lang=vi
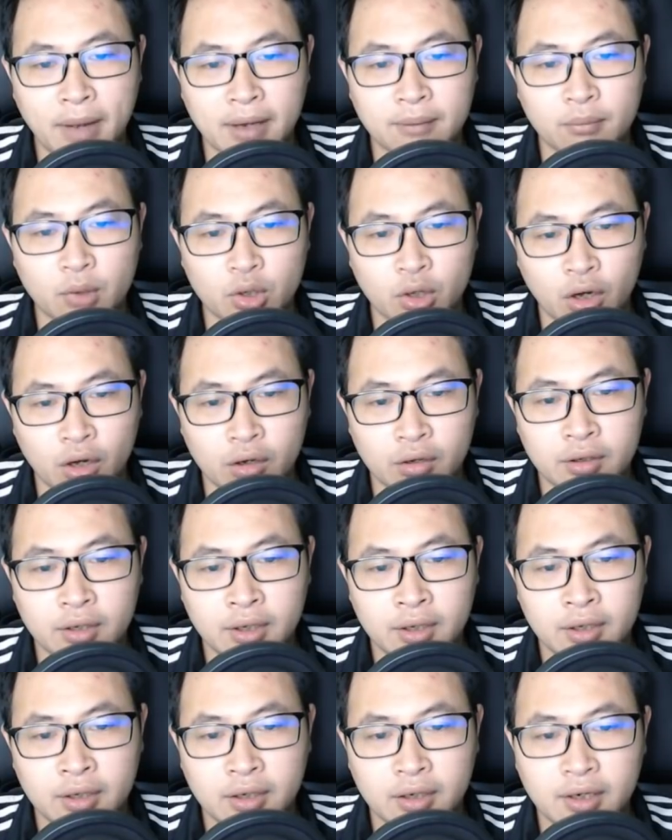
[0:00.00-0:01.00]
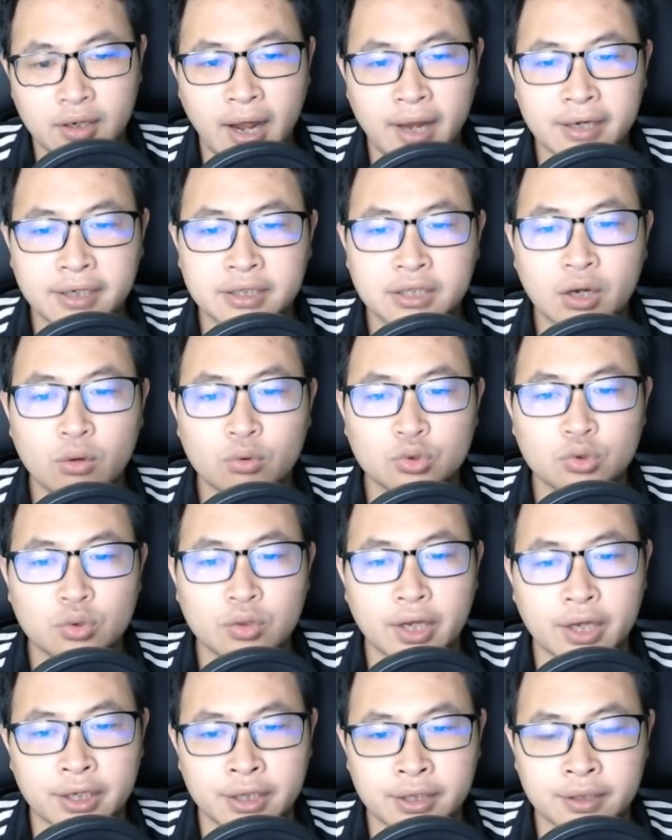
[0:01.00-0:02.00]
bọn họ lại không chút
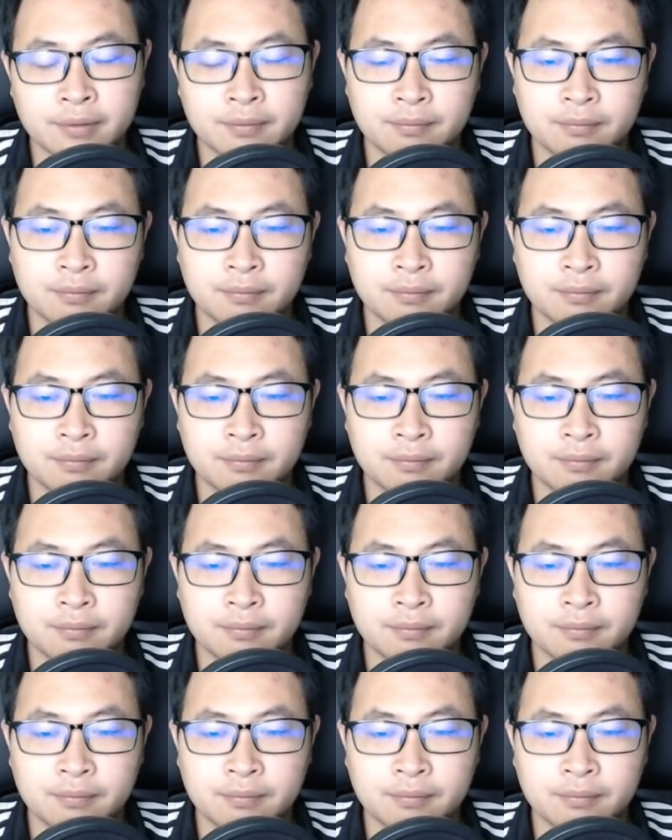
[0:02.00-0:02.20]
để ý.